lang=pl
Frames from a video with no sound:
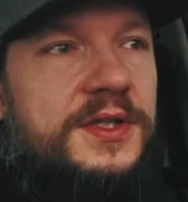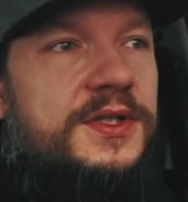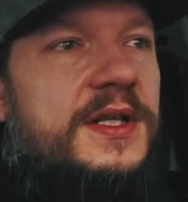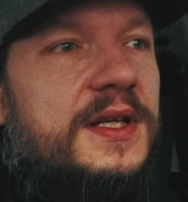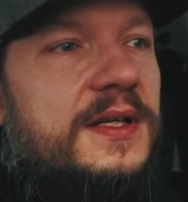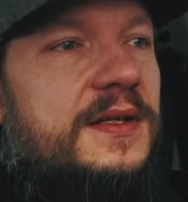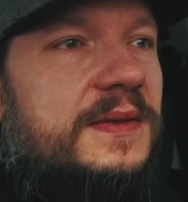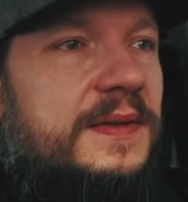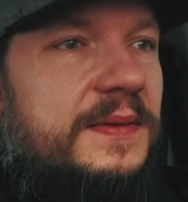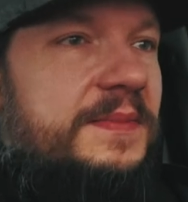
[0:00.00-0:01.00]
Jeżeli
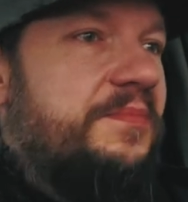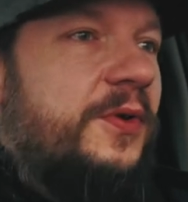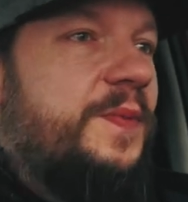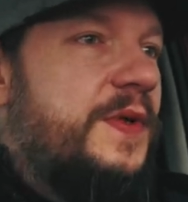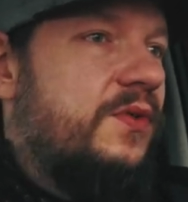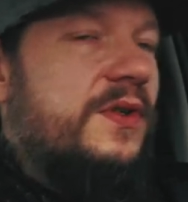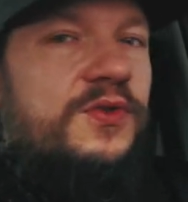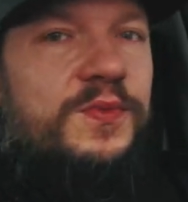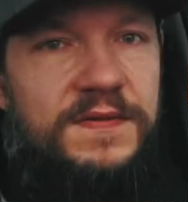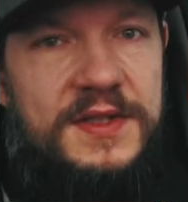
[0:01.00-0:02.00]

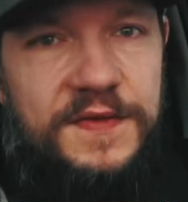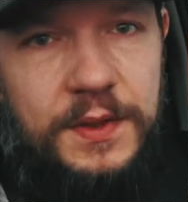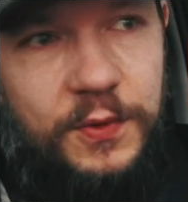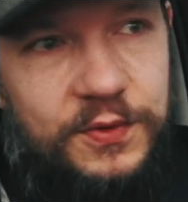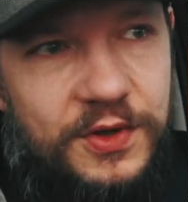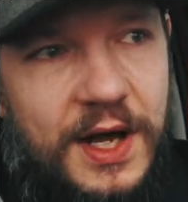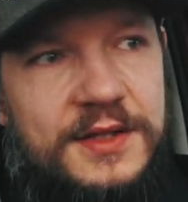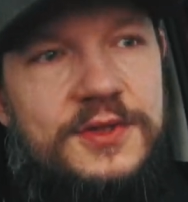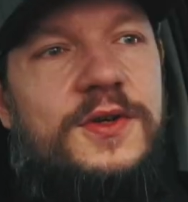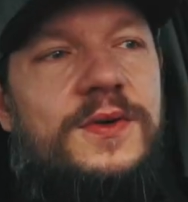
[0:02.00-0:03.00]
podpisujesz umowę z firmą
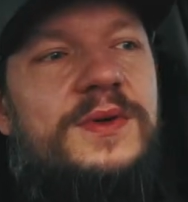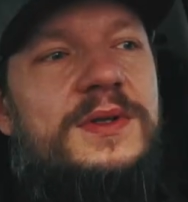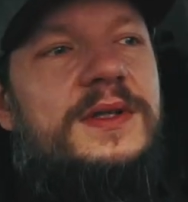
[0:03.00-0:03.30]
doradczą